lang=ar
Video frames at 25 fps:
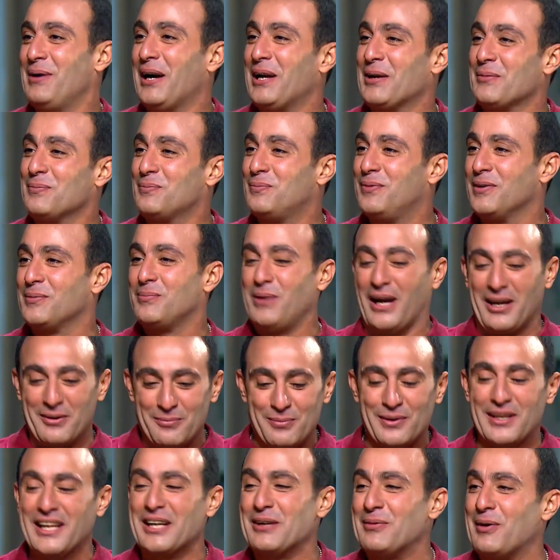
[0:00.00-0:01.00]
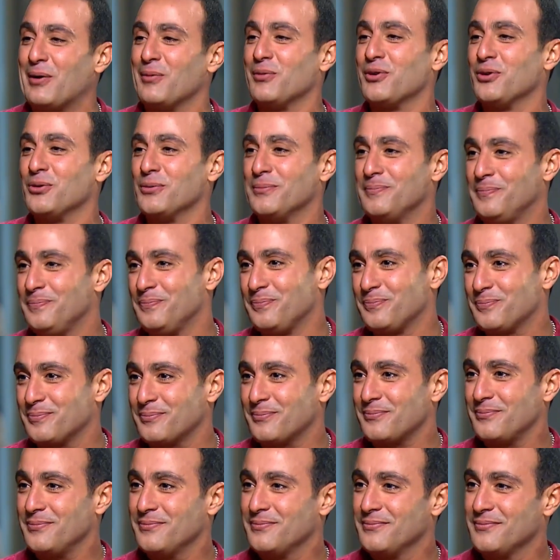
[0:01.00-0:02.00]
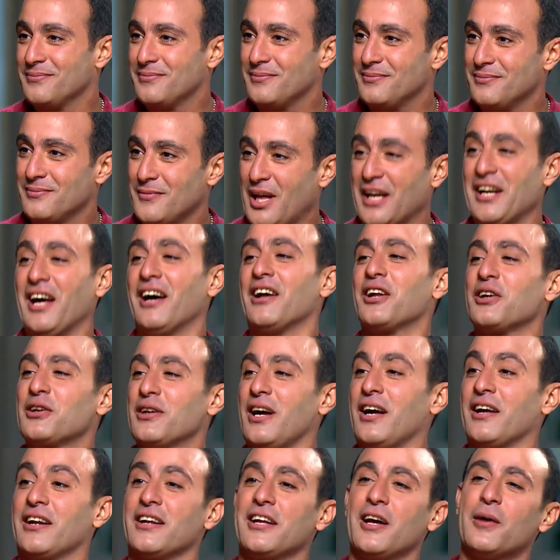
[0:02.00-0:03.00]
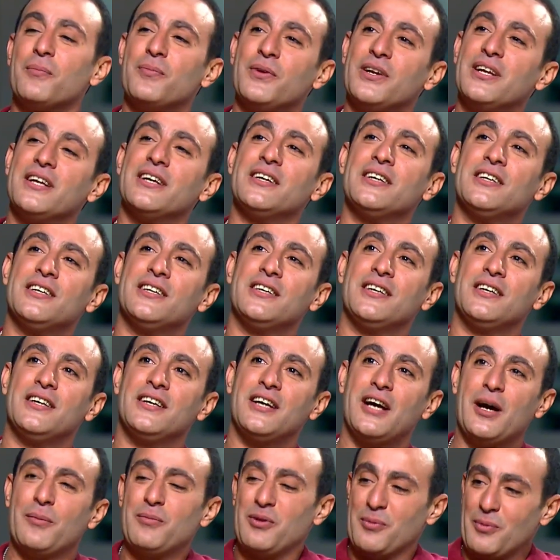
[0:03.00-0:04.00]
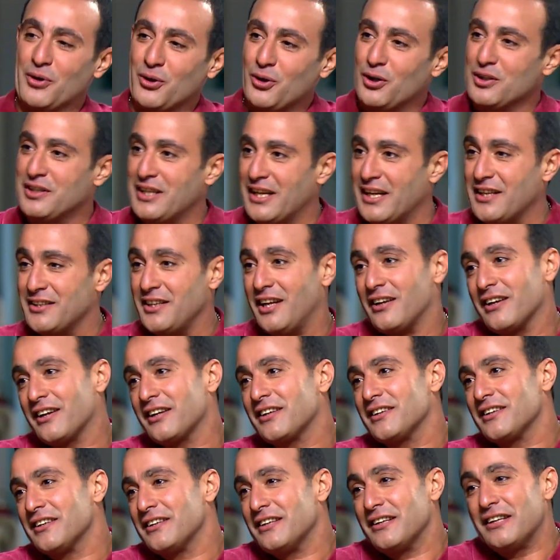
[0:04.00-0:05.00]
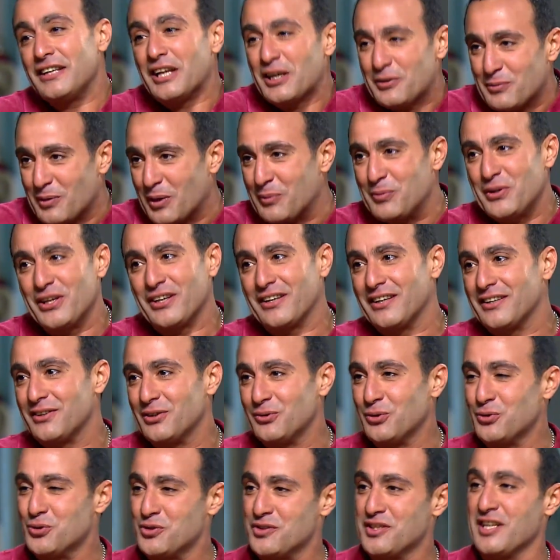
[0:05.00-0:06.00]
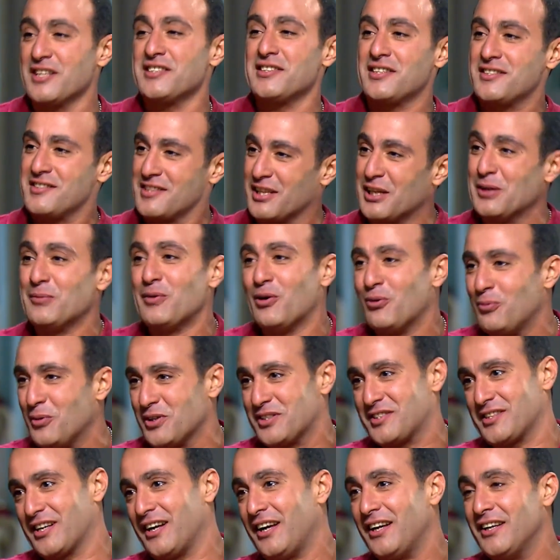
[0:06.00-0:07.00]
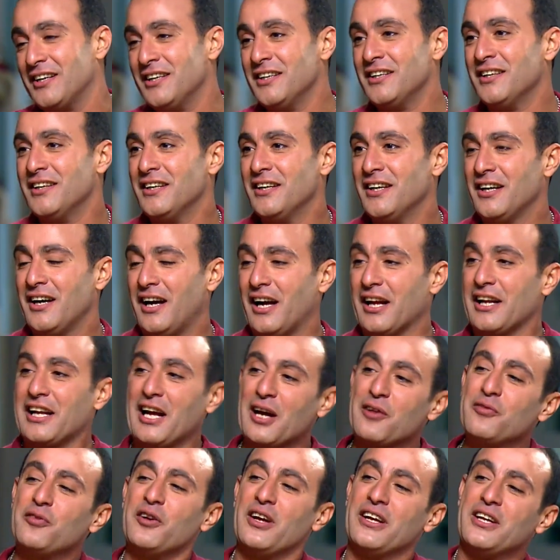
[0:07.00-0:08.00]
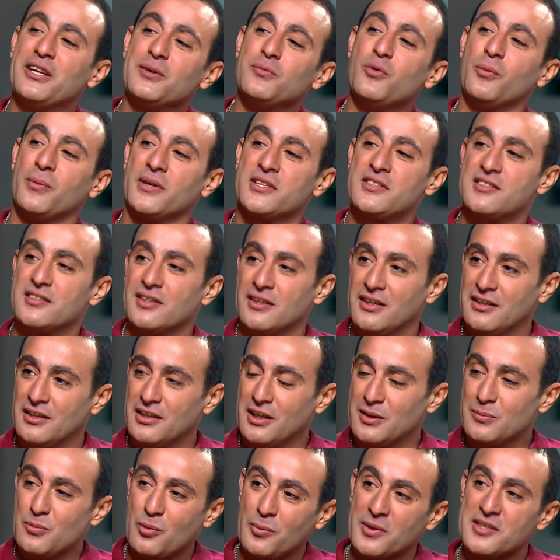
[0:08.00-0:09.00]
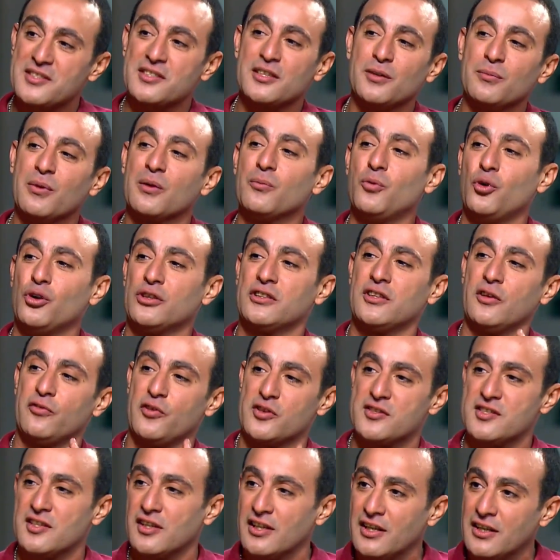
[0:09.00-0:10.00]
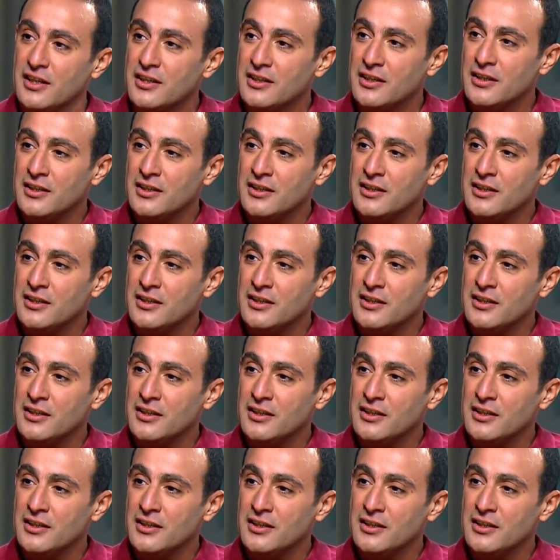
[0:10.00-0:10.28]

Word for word: بحب بحب اللي انا بعمله اه يعني حضرتك حضرتك قبل قبل ما نقعد القعده حضرتك نجمه كبيره واستاذه آه. سينما ومسرح اه حضرتك عارفه يعني ايه ممثل آه، ممثل مجموعه آه. تفاصيل